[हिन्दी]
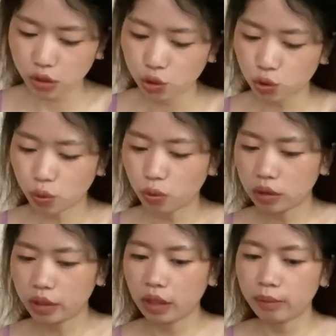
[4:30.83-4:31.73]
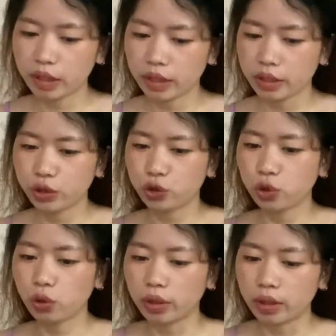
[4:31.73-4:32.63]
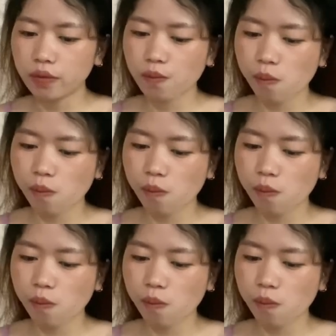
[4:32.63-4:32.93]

जो लिया है मैंने ये जोगर